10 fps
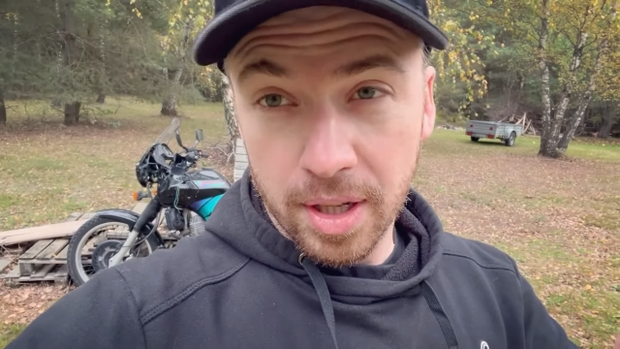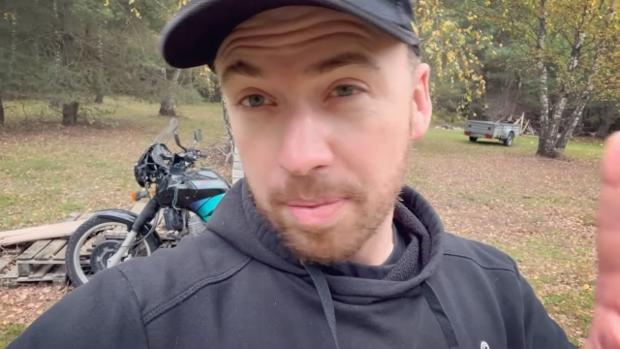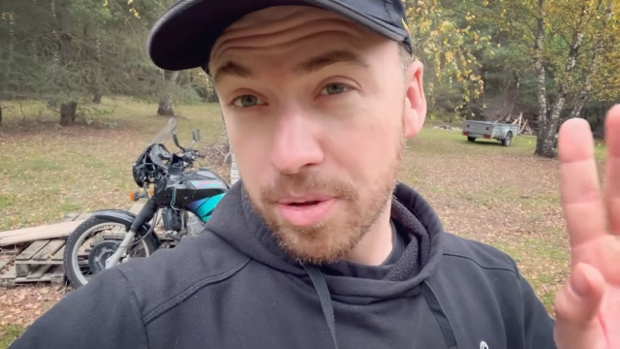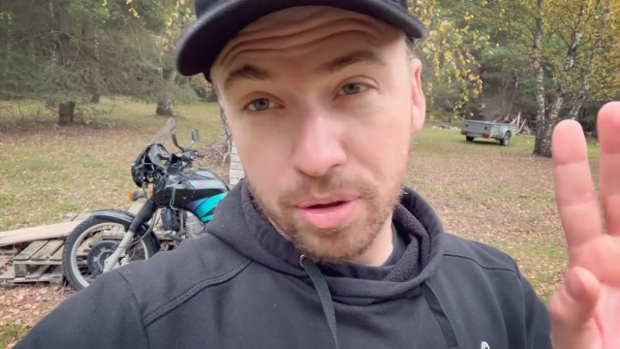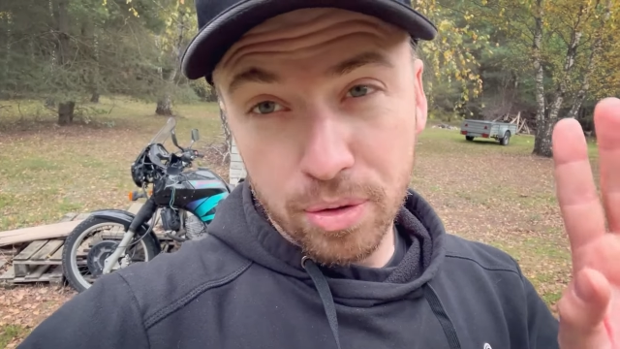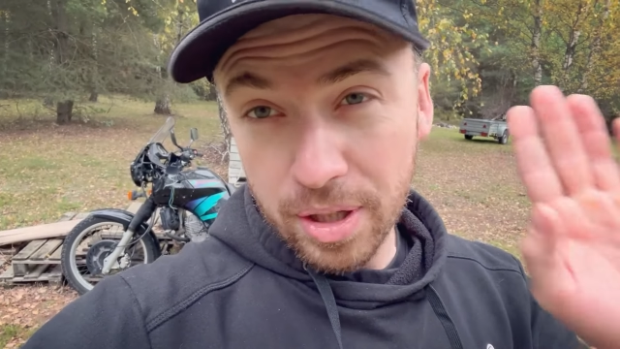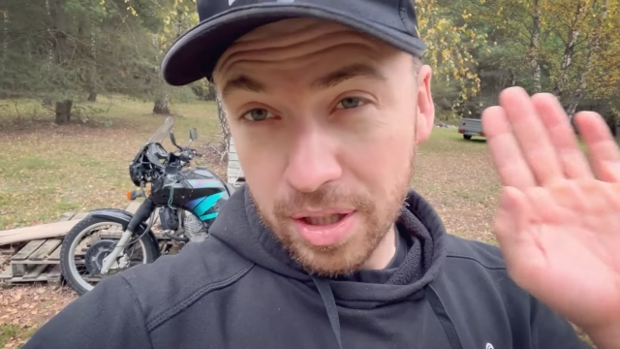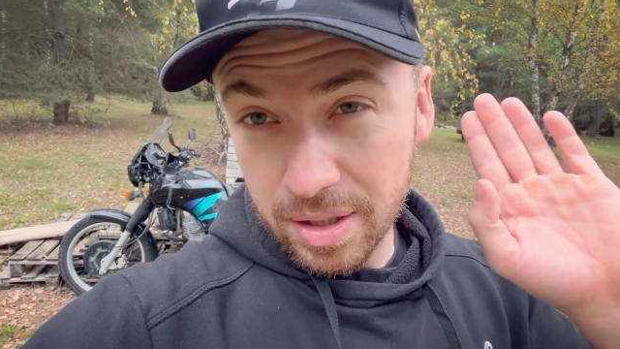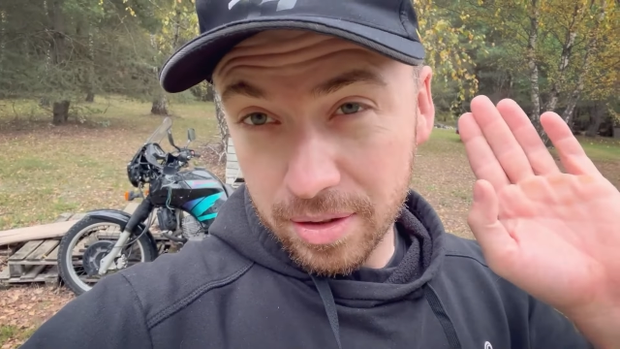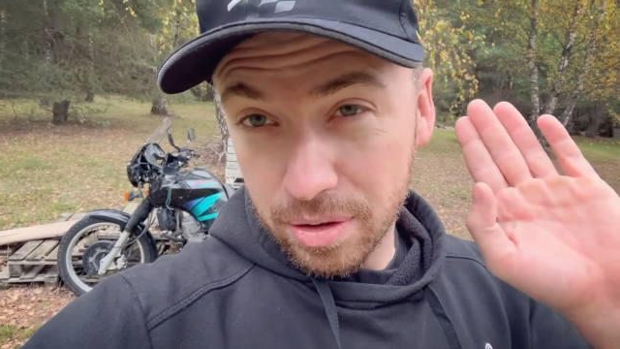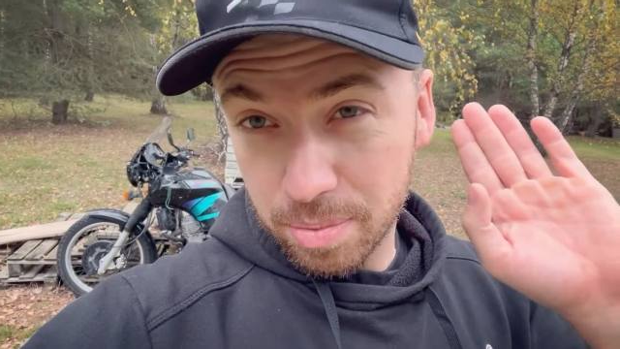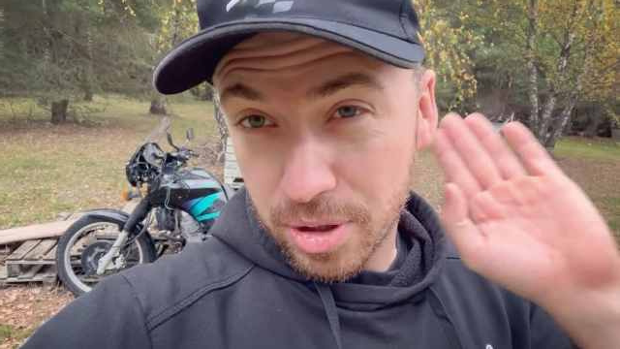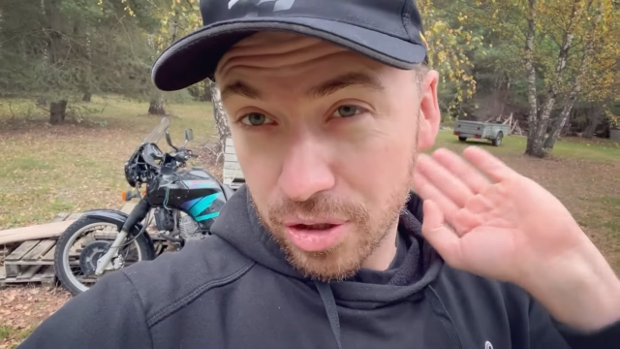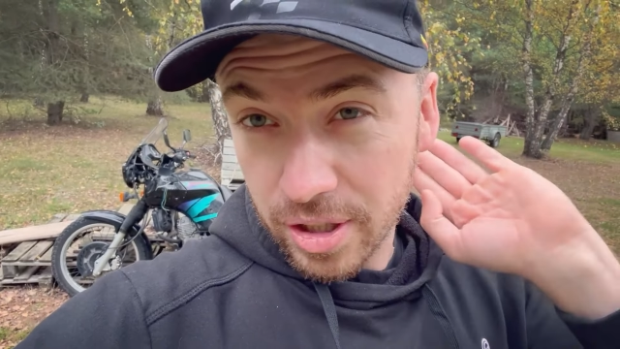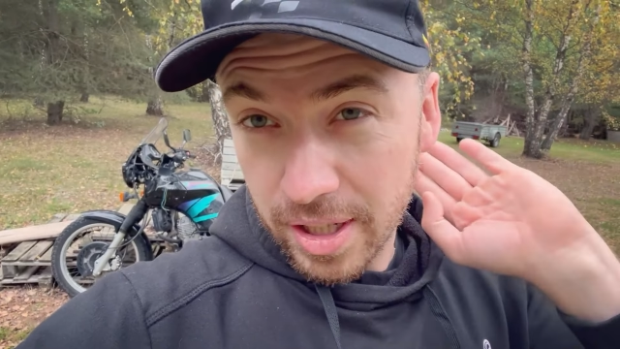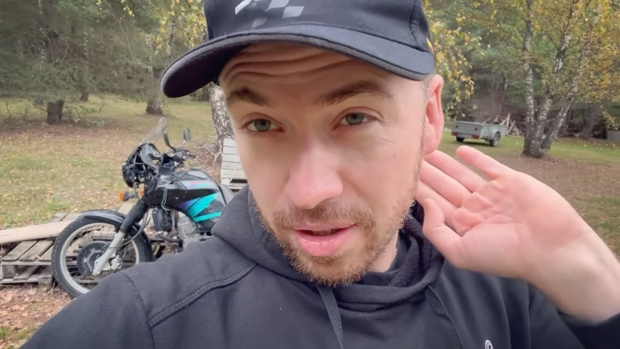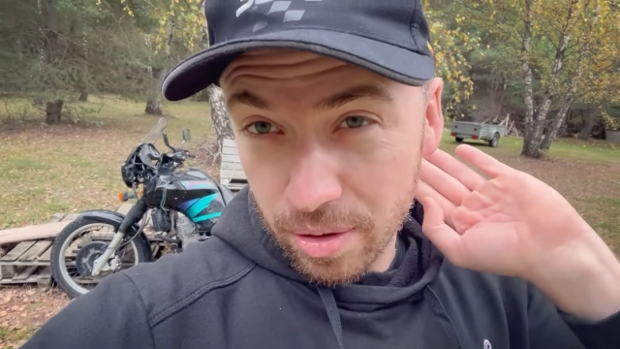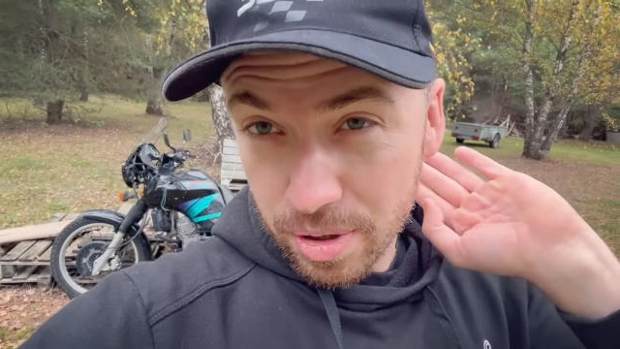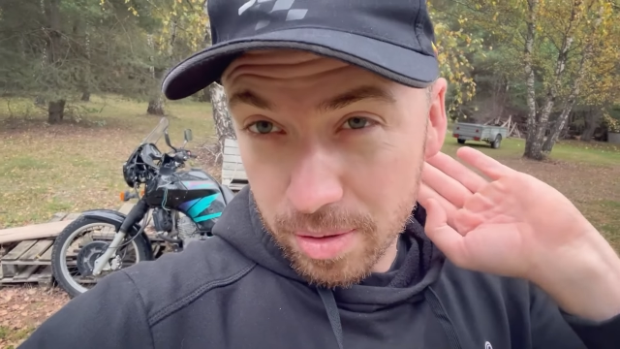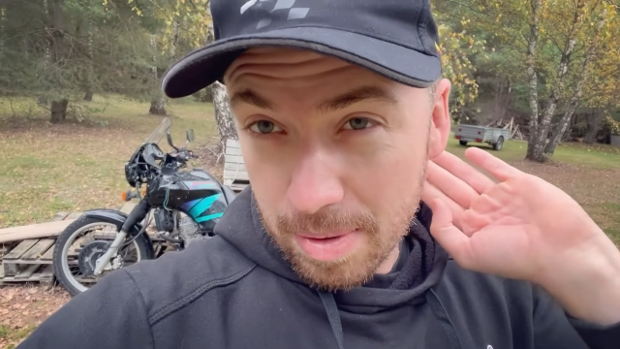A później to jak przeżyję, to
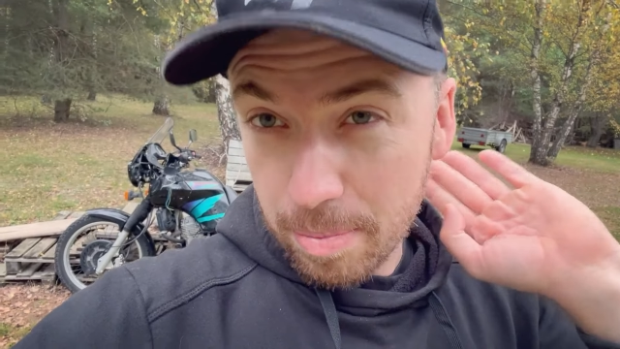już mam